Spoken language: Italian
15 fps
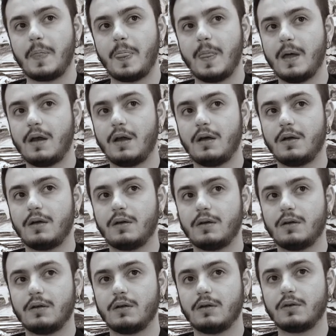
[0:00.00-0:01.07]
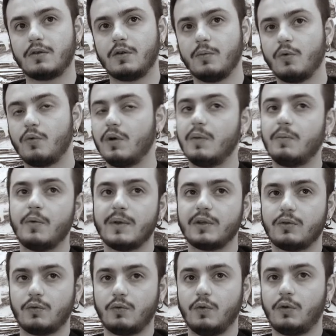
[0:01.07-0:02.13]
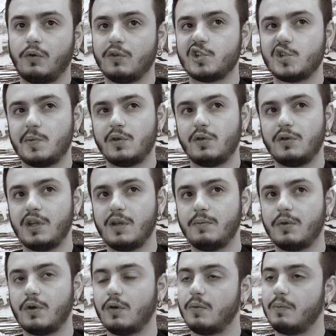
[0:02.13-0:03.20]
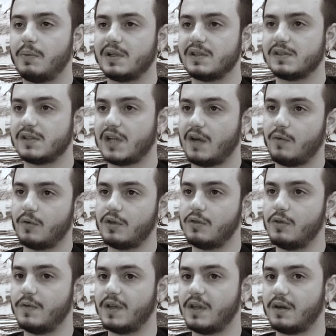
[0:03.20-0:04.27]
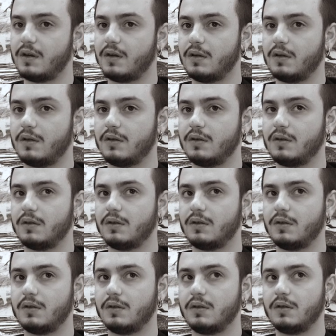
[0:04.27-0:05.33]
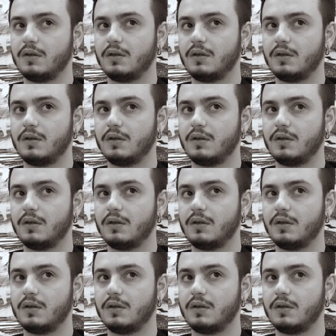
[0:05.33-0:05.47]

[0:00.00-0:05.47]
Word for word: Era comunque il momento in cui ho concepito il libro, non pensavo di dover eh,